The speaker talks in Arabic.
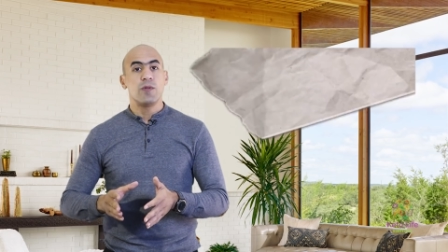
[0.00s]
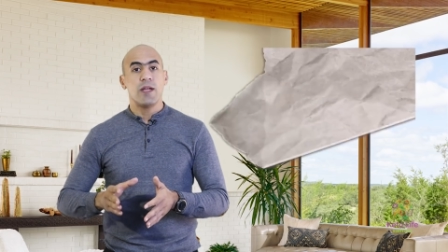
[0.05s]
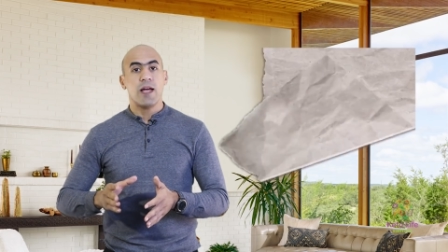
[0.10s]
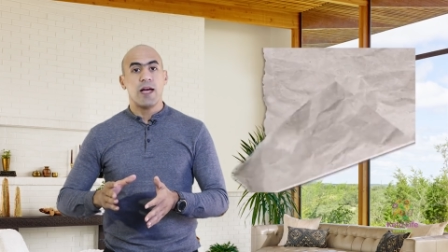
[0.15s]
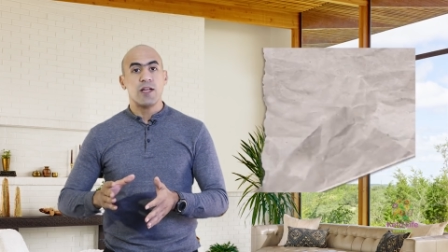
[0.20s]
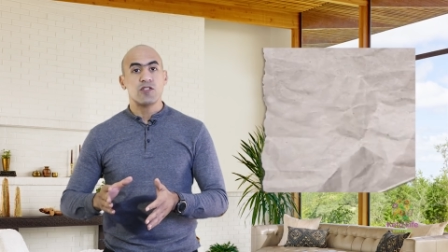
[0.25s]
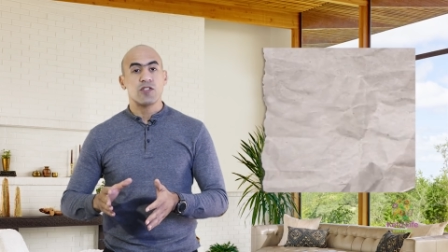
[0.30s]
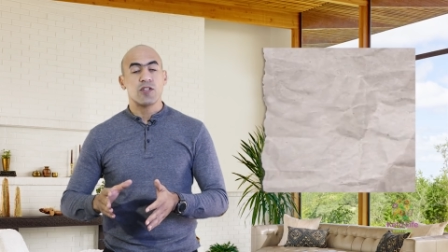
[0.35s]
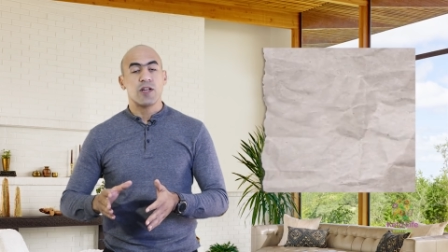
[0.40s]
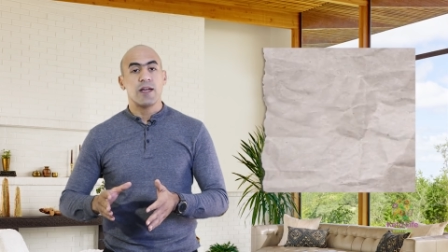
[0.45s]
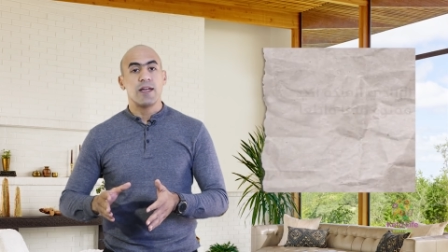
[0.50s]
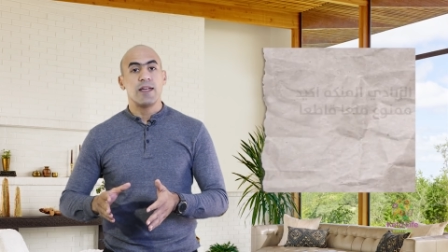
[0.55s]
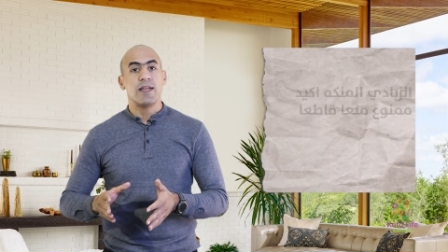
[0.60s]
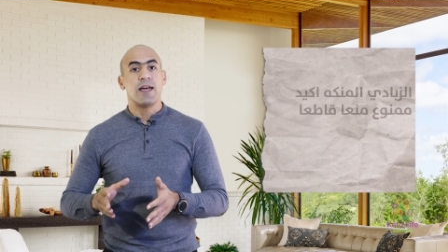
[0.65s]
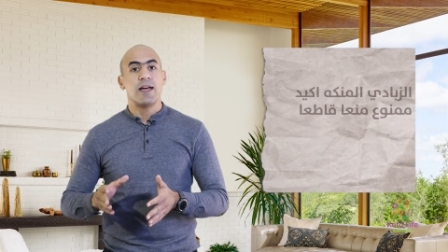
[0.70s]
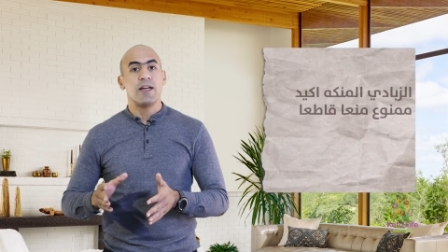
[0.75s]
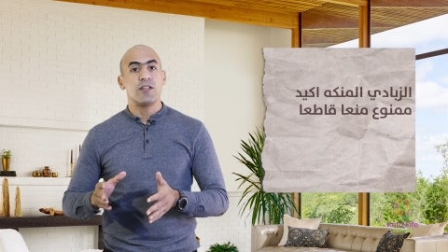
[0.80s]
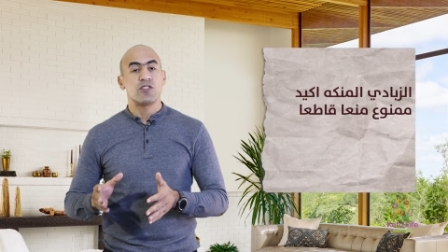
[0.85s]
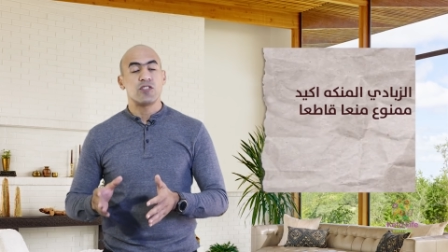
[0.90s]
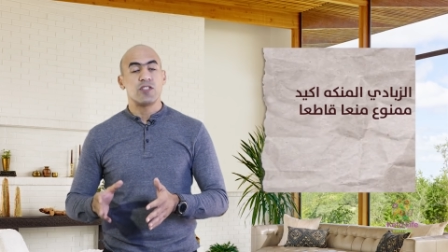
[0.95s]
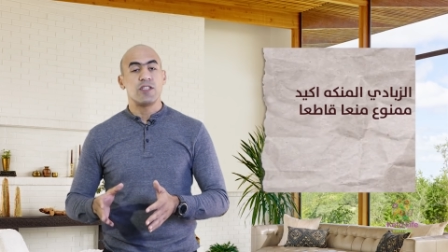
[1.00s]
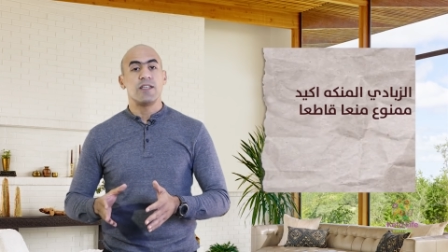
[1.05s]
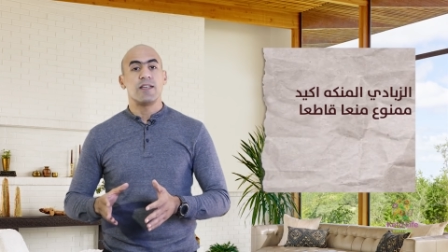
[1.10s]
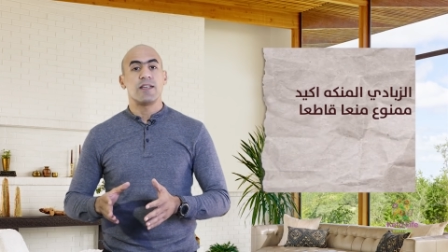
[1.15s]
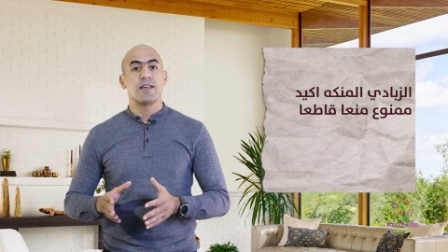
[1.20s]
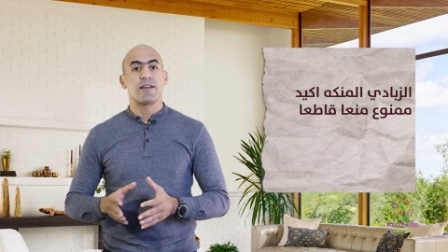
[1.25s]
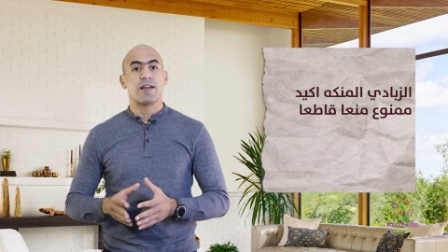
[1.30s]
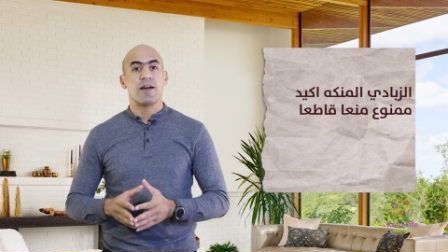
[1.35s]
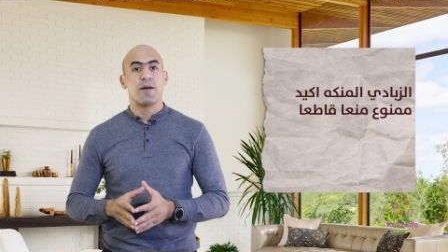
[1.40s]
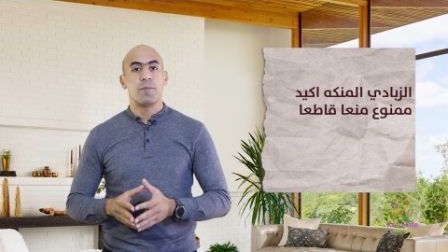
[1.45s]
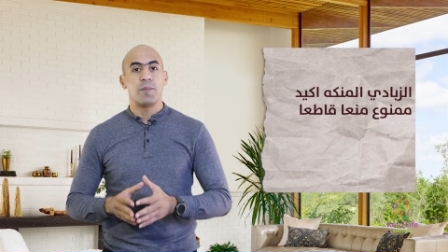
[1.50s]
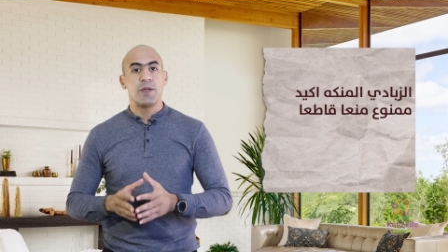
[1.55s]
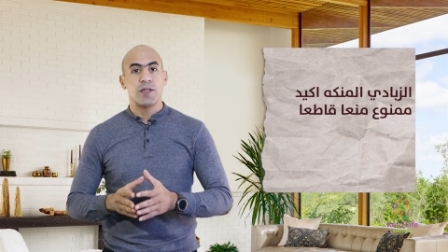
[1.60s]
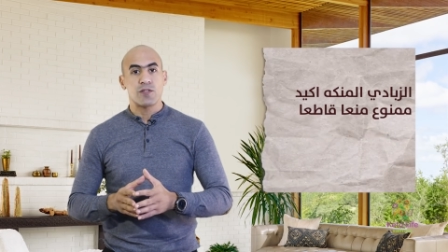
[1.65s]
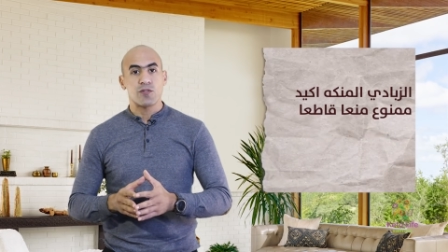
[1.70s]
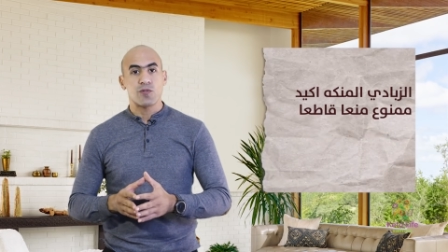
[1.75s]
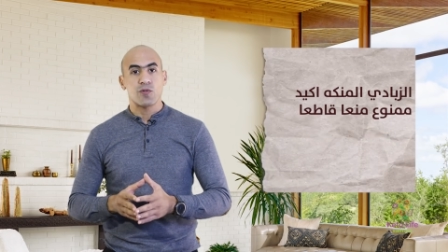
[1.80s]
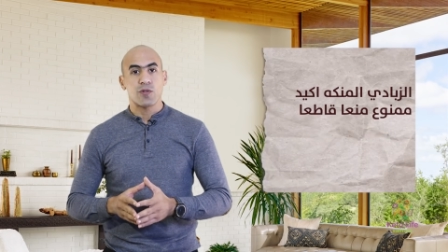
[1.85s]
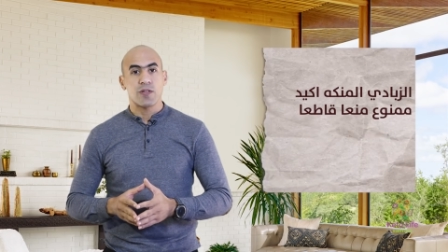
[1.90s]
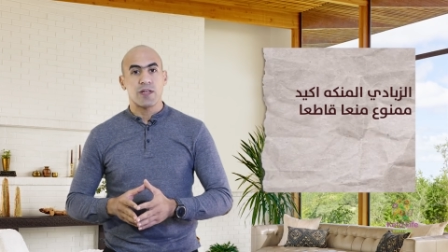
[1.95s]
ال 10 إلى 20 جرام من
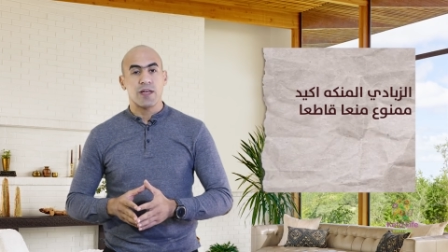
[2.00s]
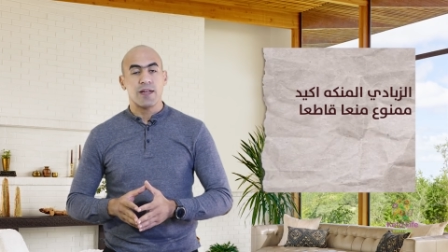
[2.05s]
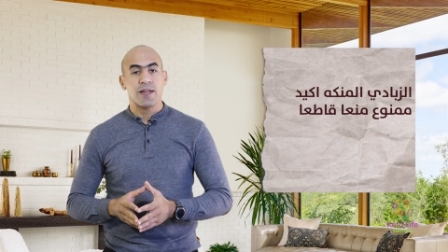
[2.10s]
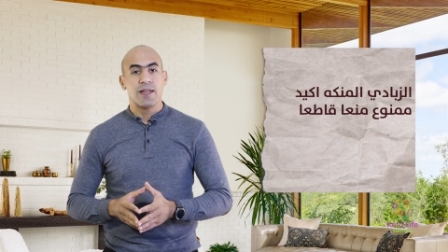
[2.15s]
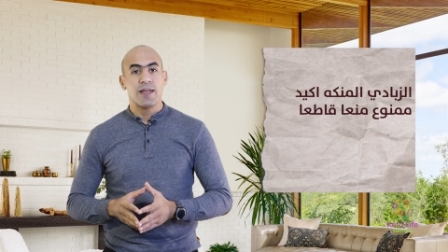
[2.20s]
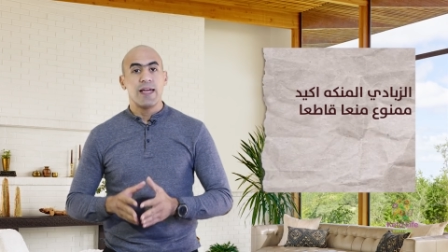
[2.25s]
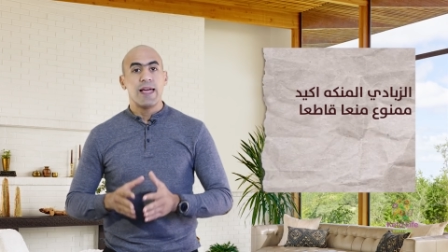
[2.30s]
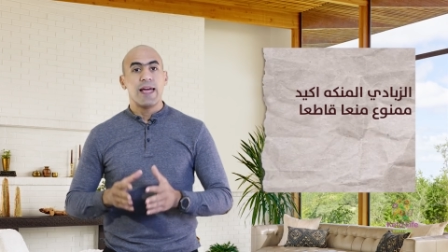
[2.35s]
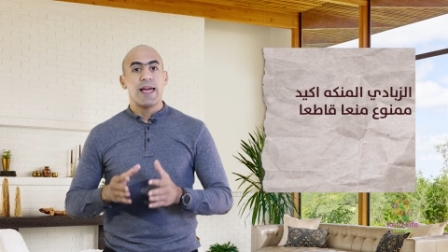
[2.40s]
السكر